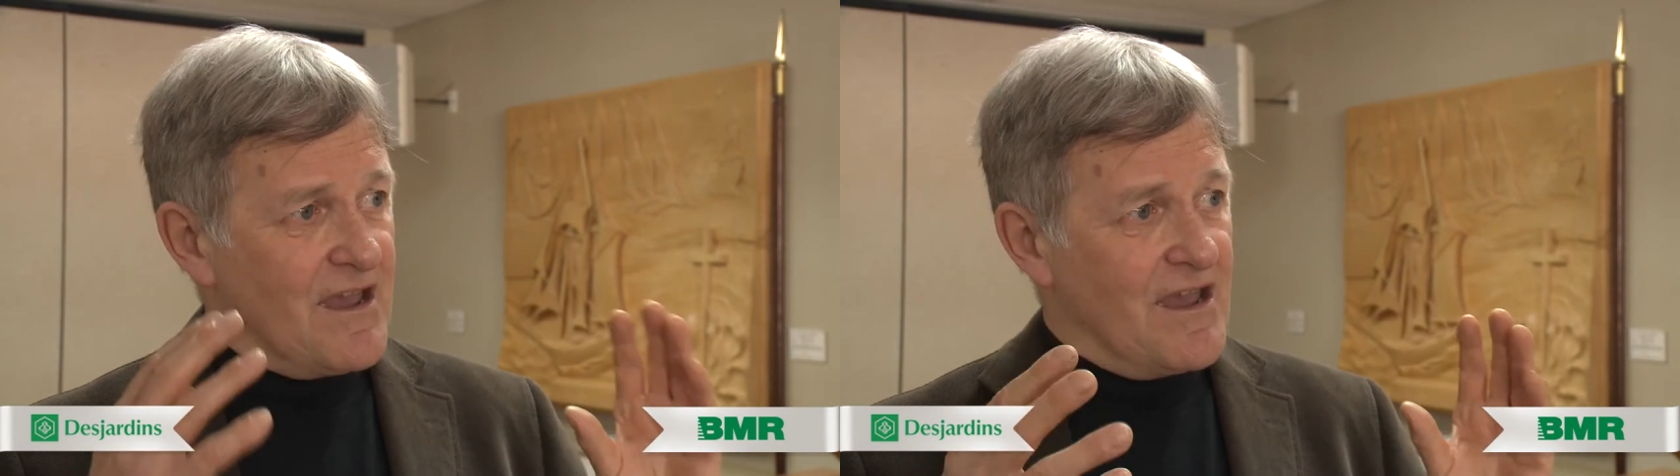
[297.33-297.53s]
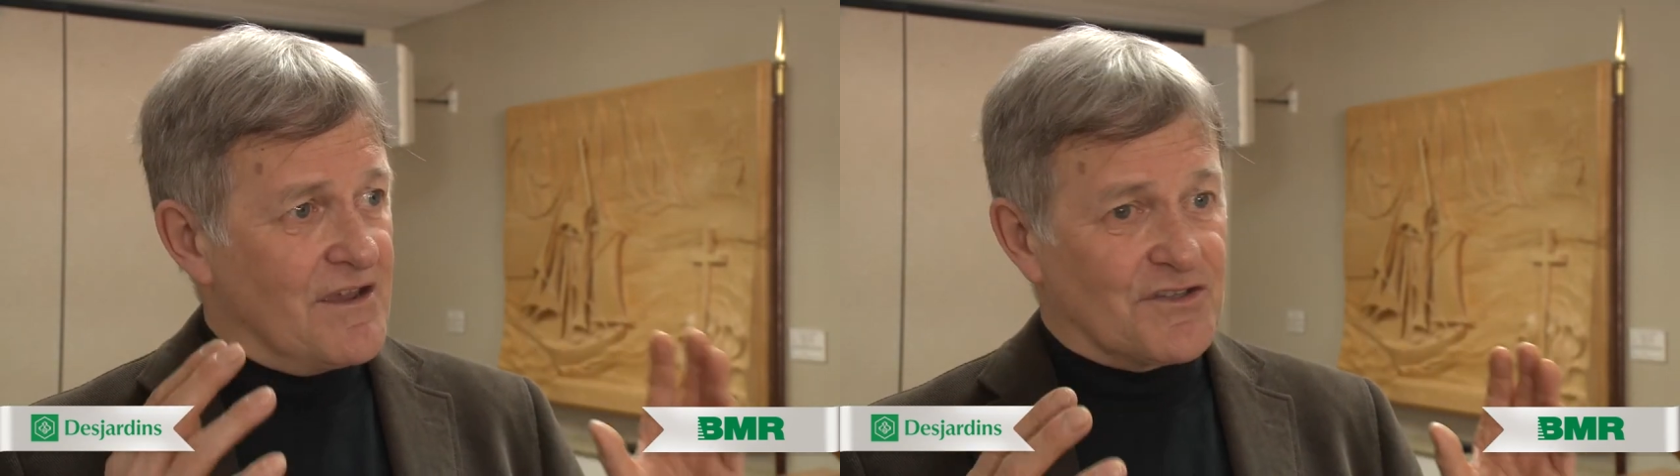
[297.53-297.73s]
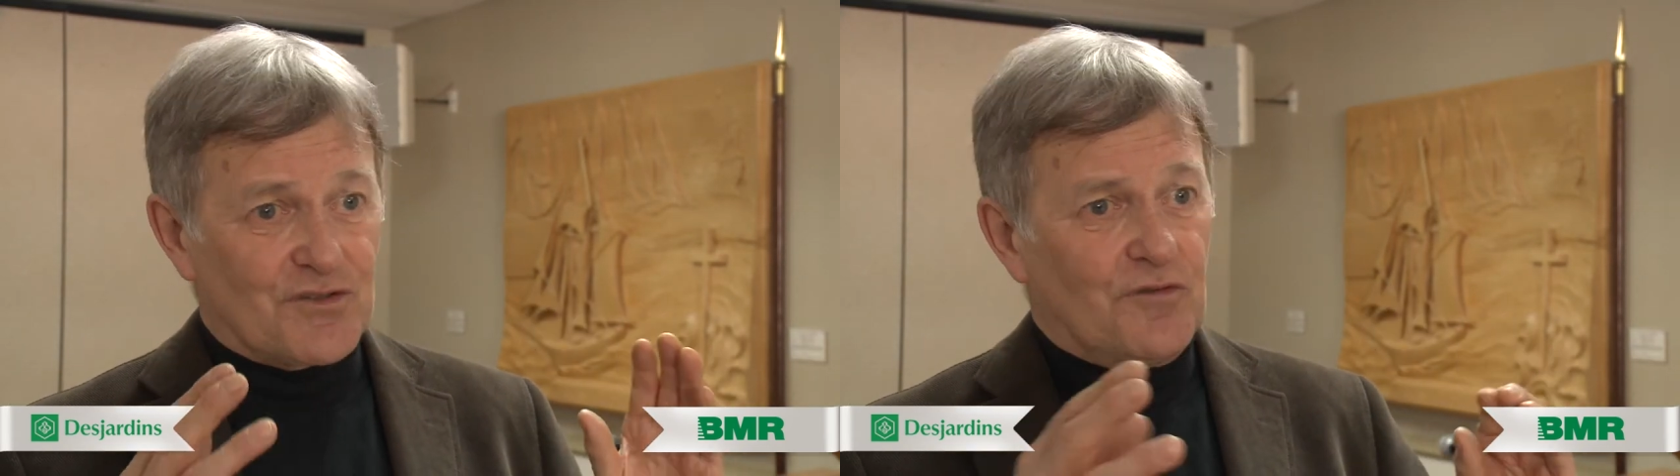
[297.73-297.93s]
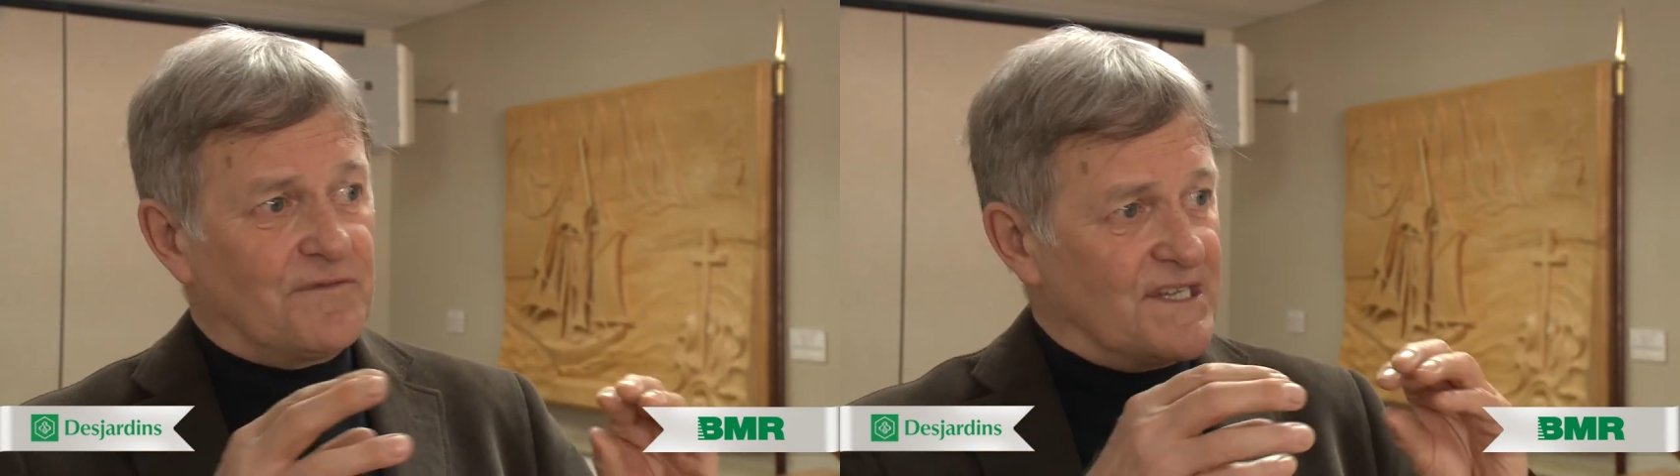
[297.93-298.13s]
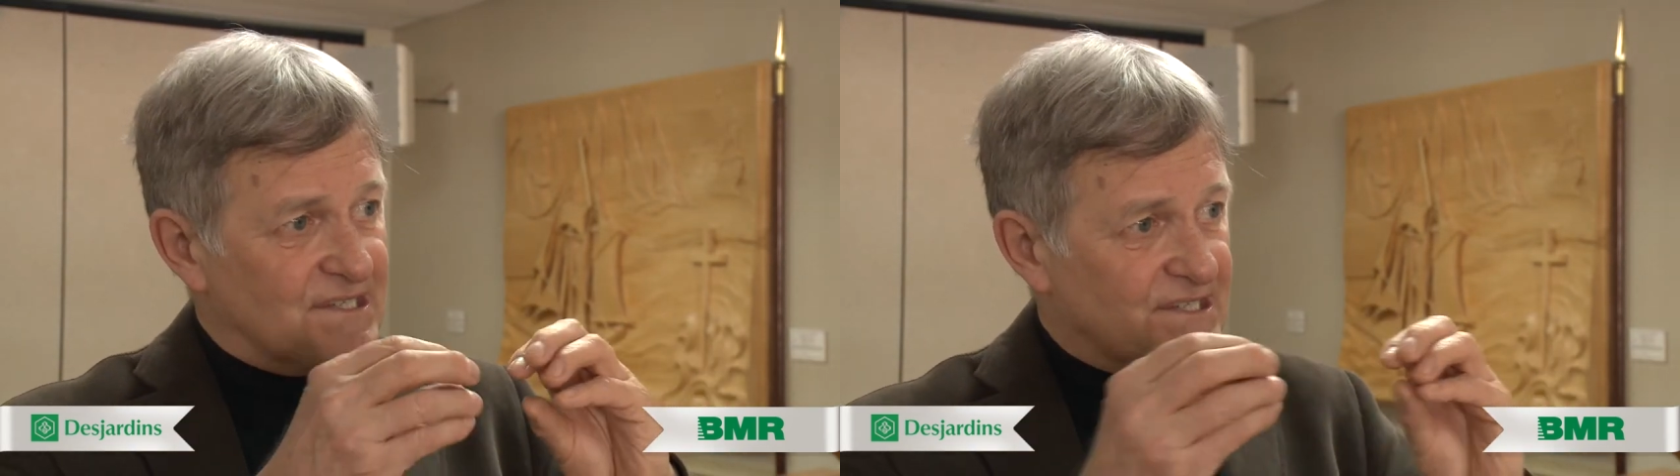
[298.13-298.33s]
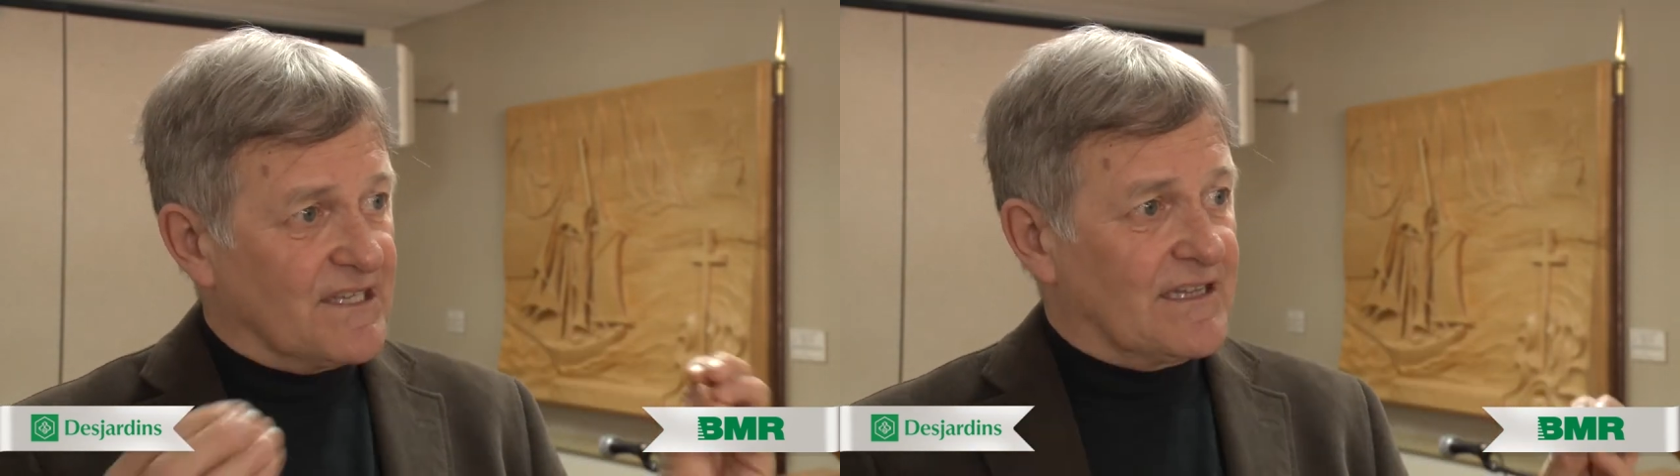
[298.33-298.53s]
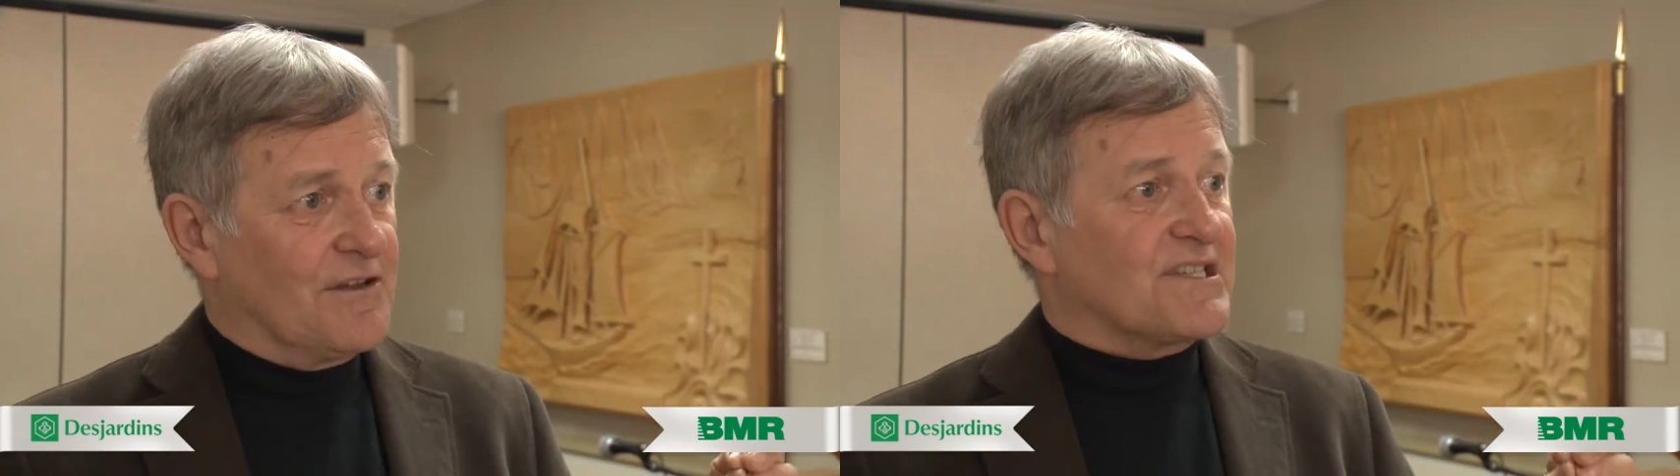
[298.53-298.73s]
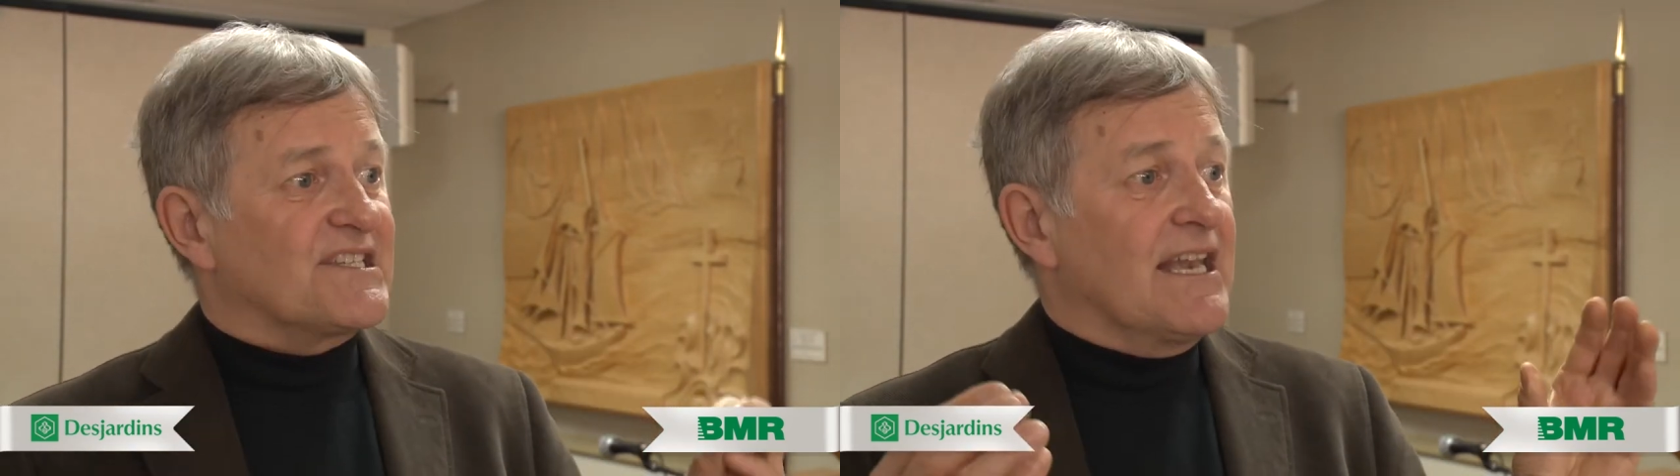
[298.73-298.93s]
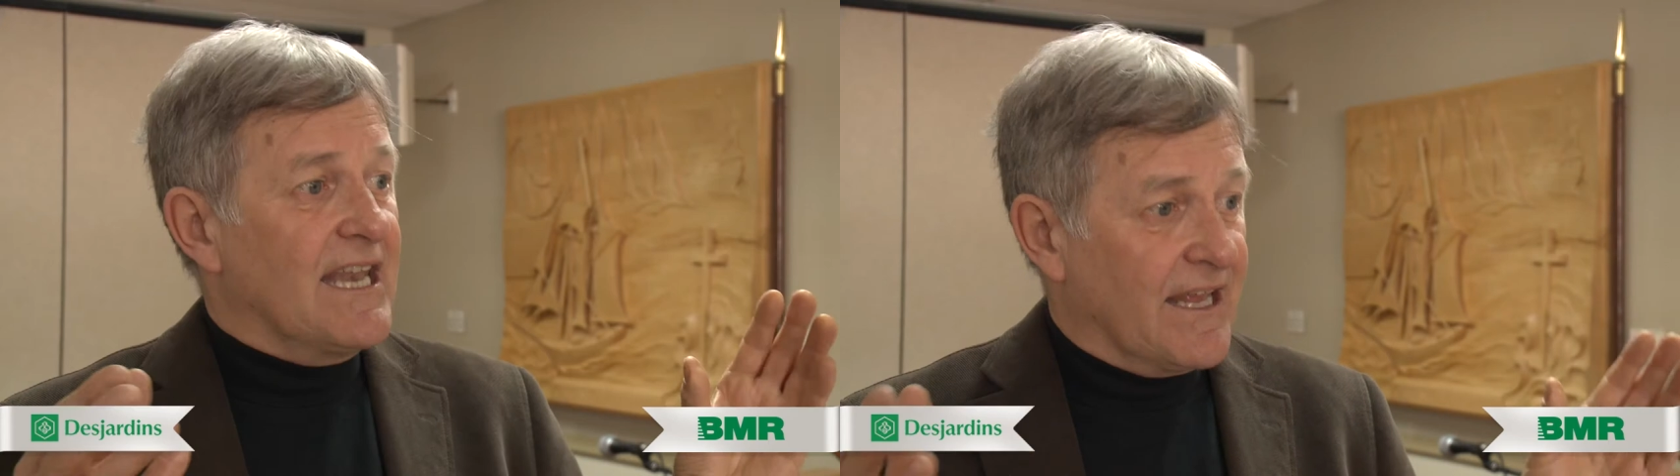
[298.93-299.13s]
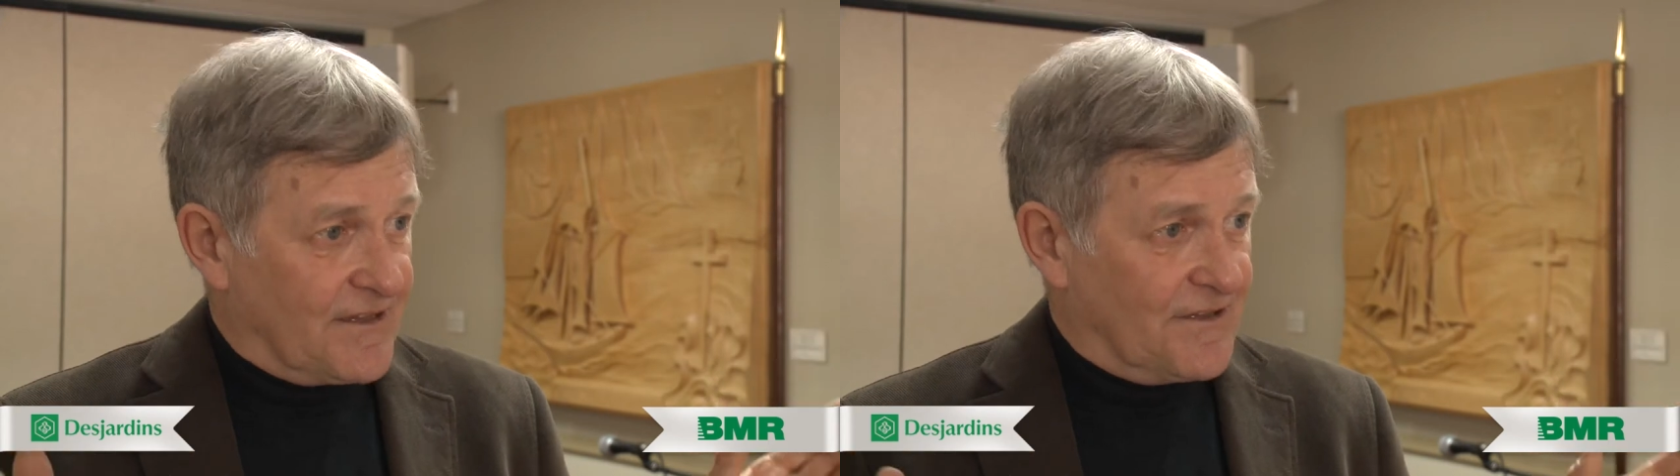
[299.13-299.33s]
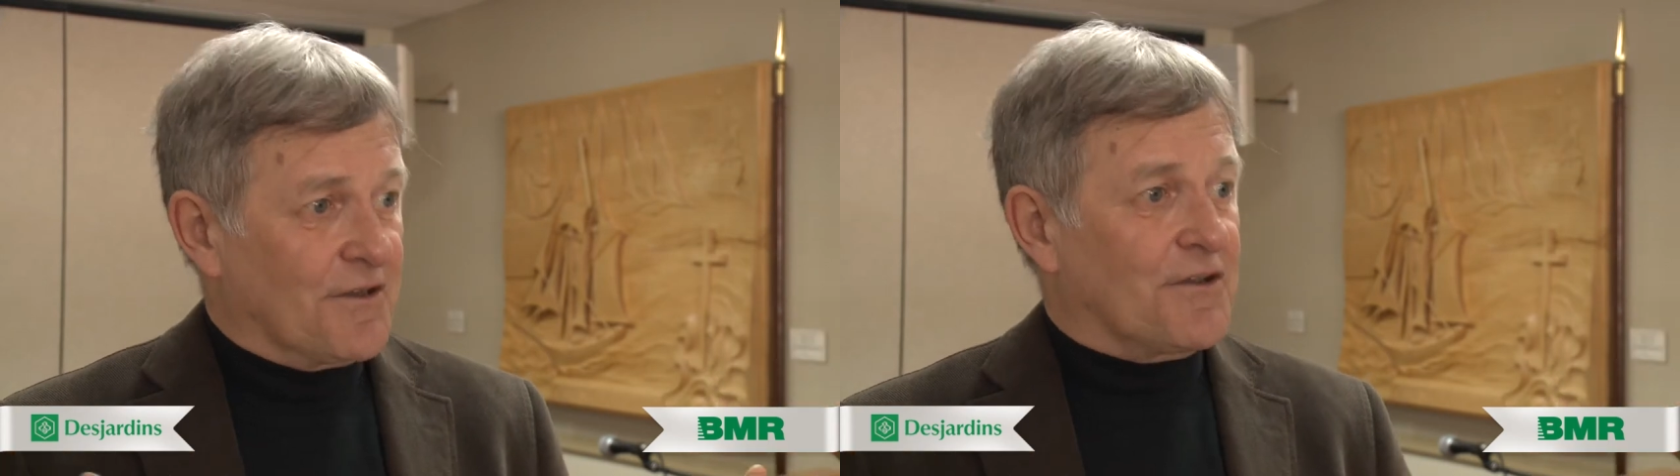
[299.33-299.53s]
euh, sauf des sites sélects select,